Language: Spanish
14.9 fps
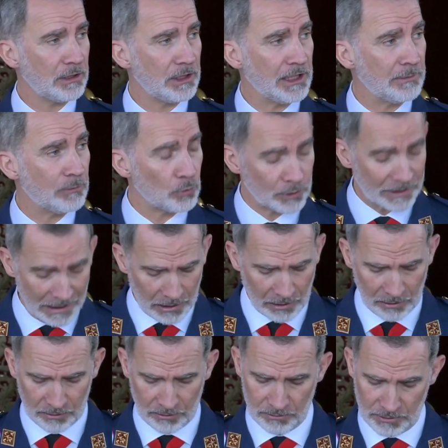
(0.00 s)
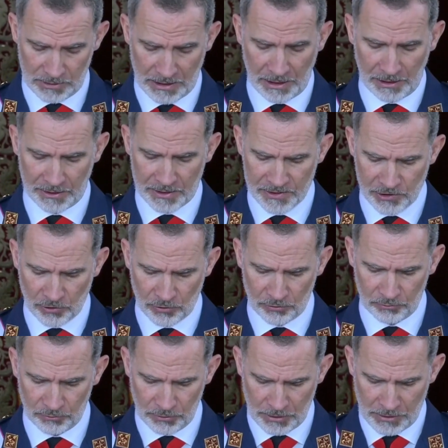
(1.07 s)
y brutal
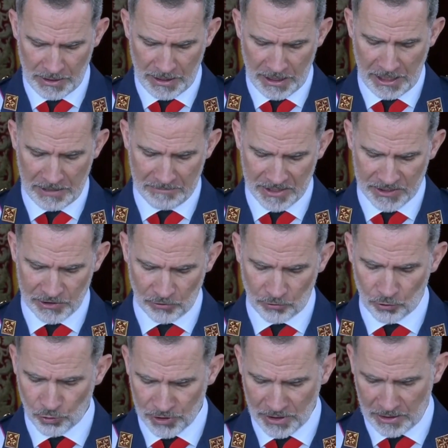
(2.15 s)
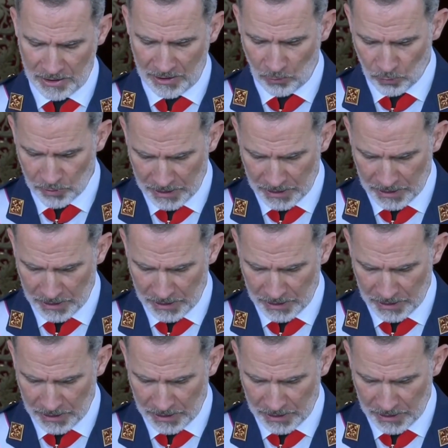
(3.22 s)
agresión e invasión rusa a